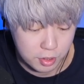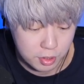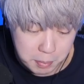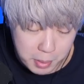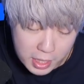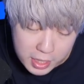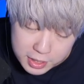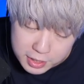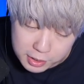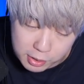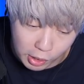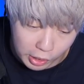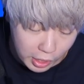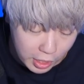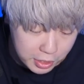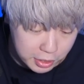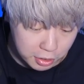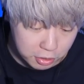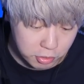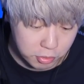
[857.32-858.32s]
メインでは
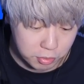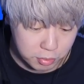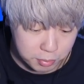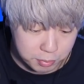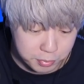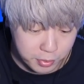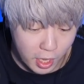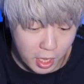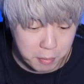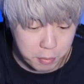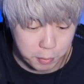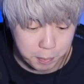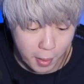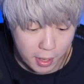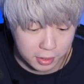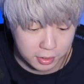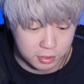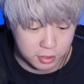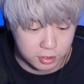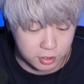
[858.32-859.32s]
ないけど
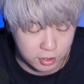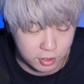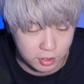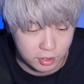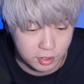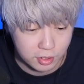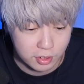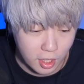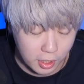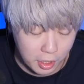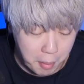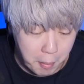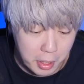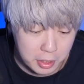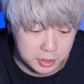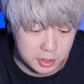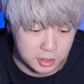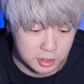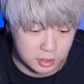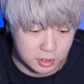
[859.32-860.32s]
プライムパックあげ
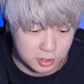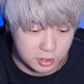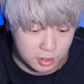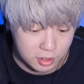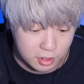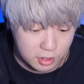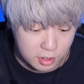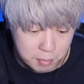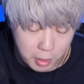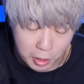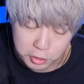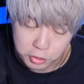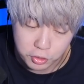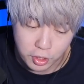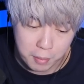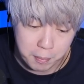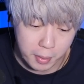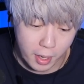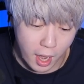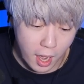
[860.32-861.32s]
ますまあちょっ
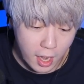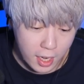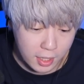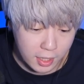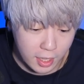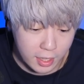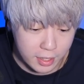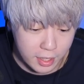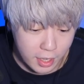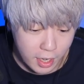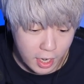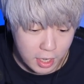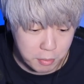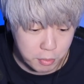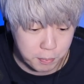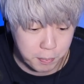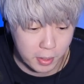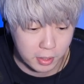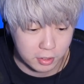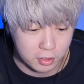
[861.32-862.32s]
とやっぱ案外ね
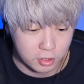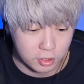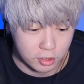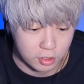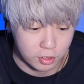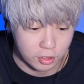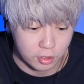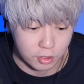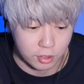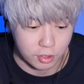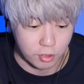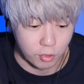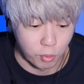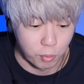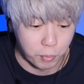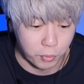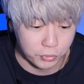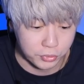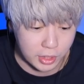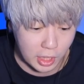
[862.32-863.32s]
ライブパック
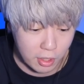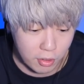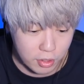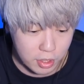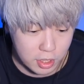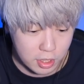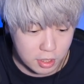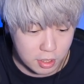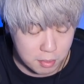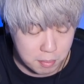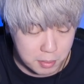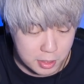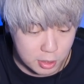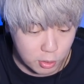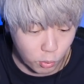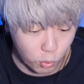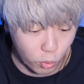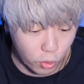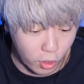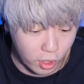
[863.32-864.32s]
思ったより見
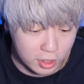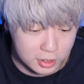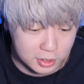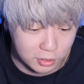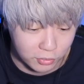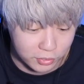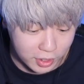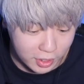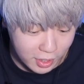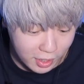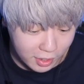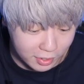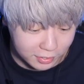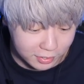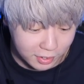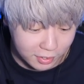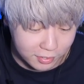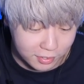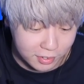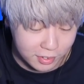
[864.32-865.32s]
どころがそんなな
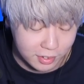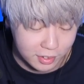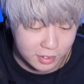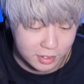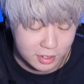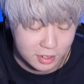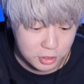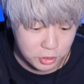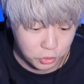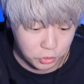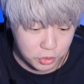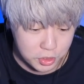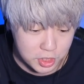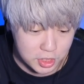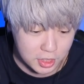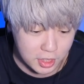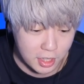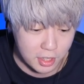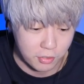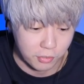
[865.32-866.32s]
かったんでちょっと
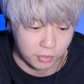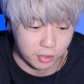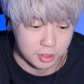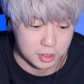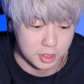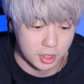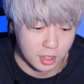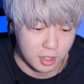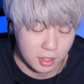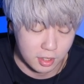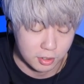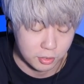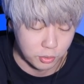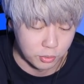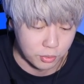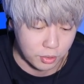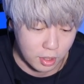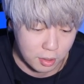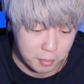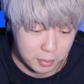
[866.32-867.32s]
次回のガチャ
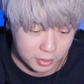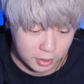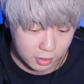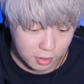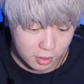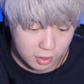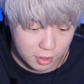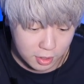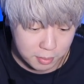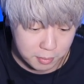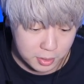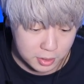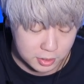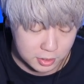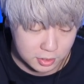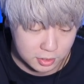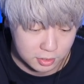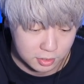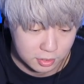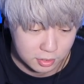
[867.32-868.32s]
動画また考えま
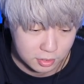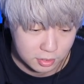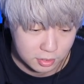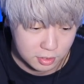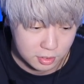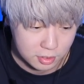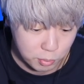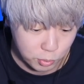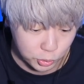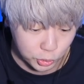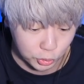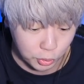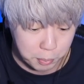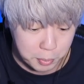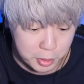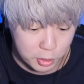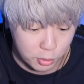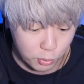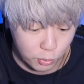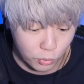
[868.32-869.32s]
すもうちょっと
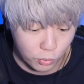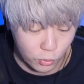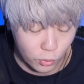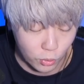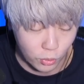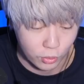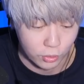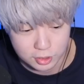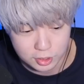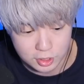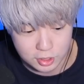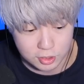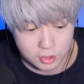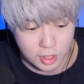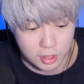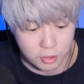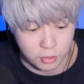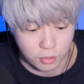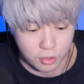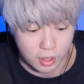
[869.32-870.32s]
見どころを作
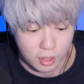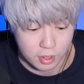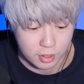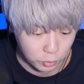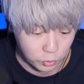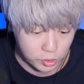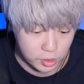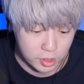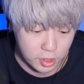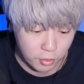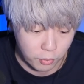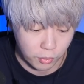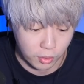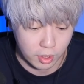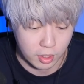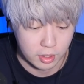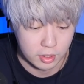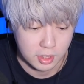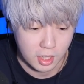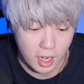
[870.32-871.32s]
れるような時にやろうか
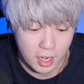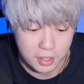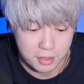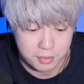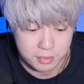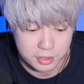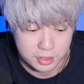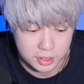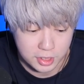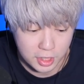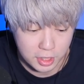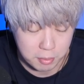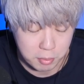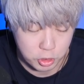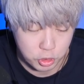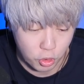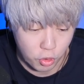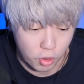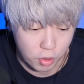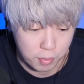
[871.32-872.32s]
なはいじゃあ行きま
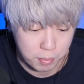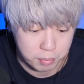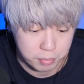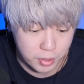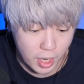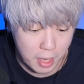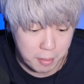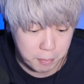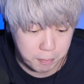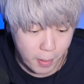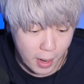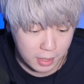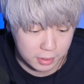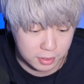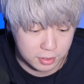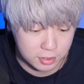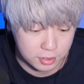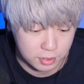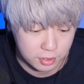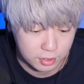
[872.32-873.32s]
しょう
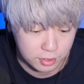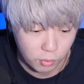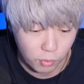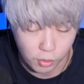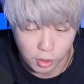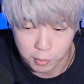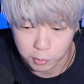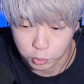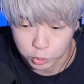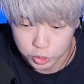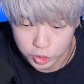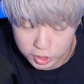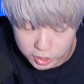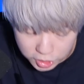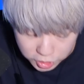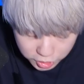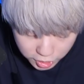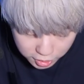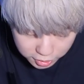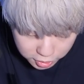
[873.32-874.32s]
プライムパック今回もご視聴いた
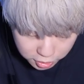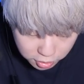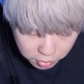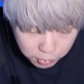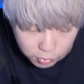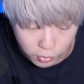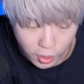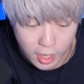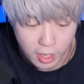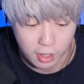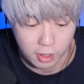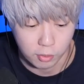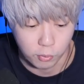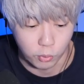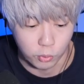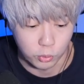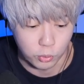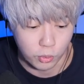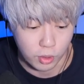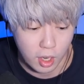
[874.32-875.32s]
だきましたぜひともね
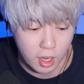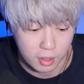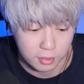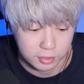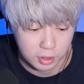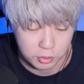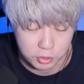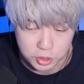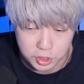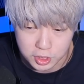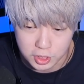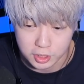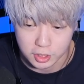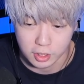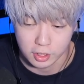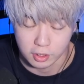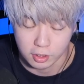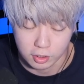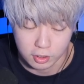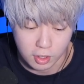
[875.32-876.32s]
この動画楽しんでいた
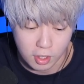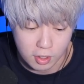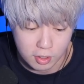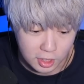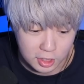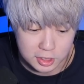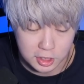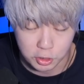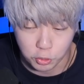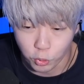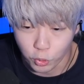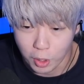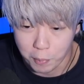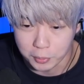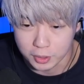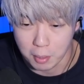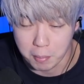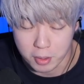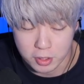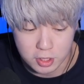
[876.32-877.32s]
だけた方ガチャ動画
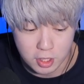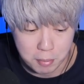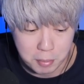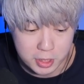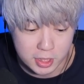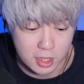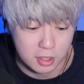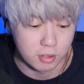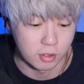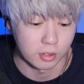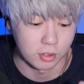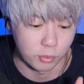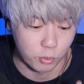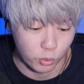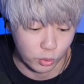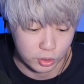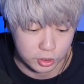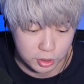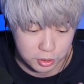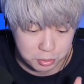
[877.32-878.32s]
もたまには見たいという方高
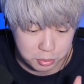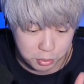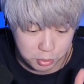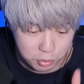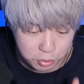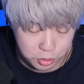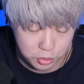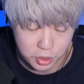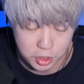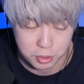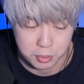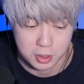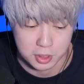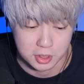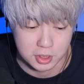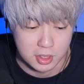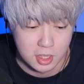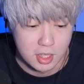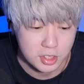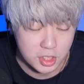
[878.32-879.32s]
評価チャンネル登録よろしくお願いしま
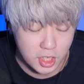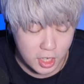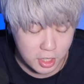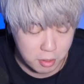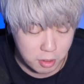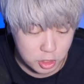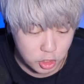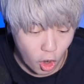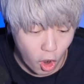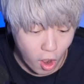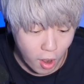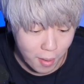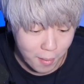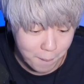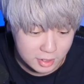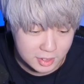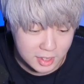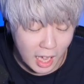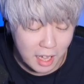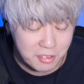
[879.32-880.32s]
すじゃあ行きましょ
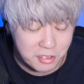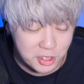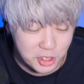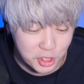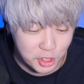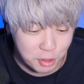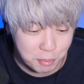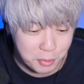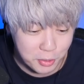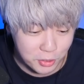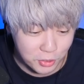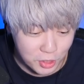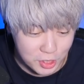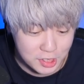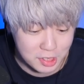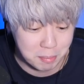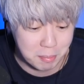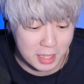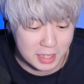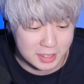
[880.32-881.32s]
う30分の
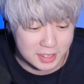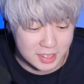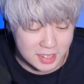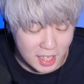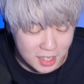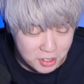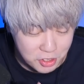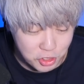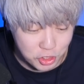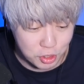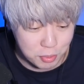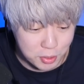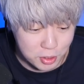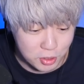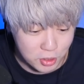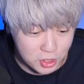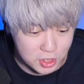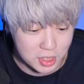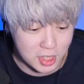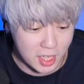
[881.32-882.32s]
1まず30
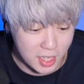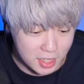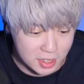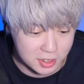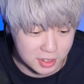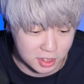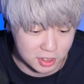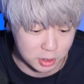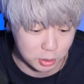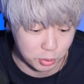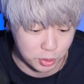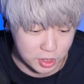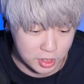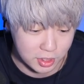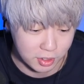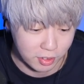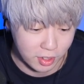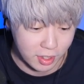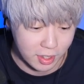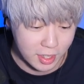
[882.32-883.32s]
分の1でエンゼルスを引い
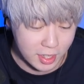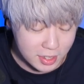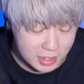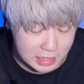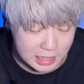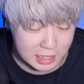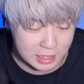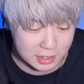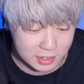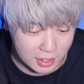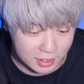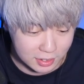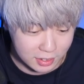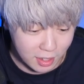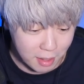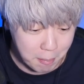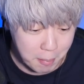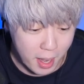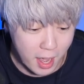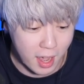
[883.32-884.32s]
てくれエンゼルスだっ
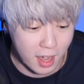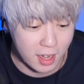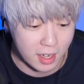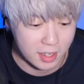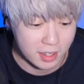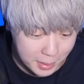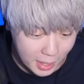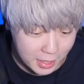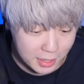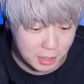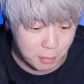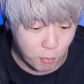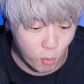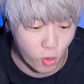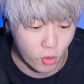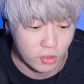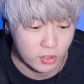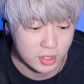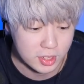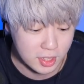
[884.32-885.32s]
たらまあ誰で
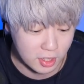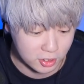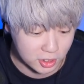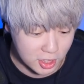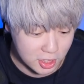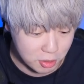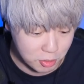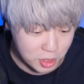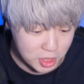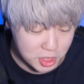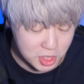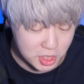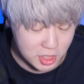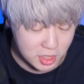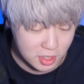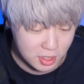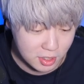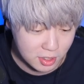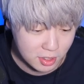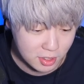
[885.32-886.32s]
も比較的嬉しい
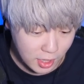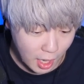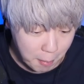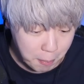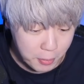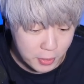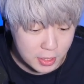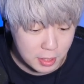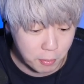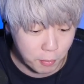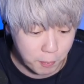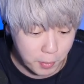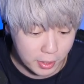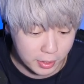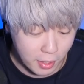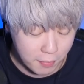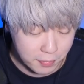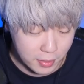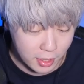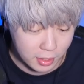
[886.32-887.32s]
かぶりでもまあ
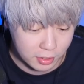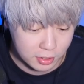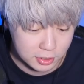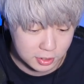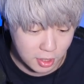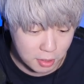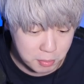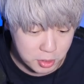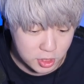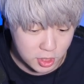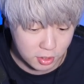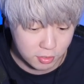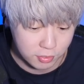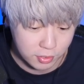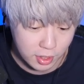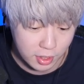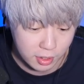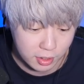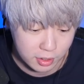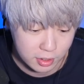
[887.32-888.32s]
なんならね使い道ある
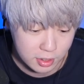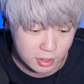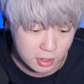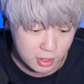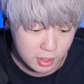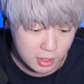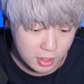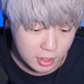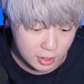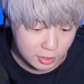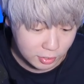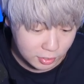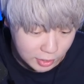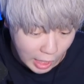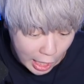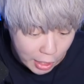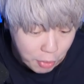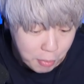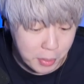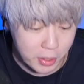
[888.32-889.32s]
んで
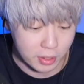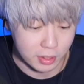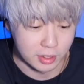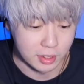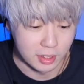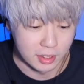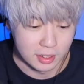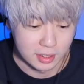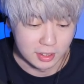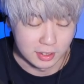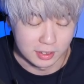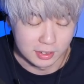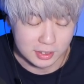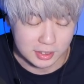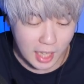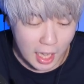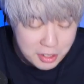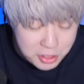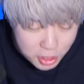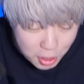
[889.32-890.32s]
頼む
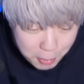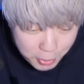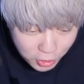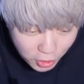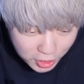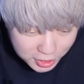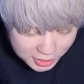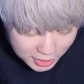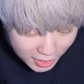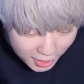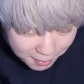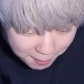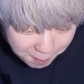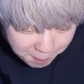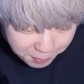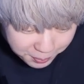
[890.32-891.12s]
30分の 1!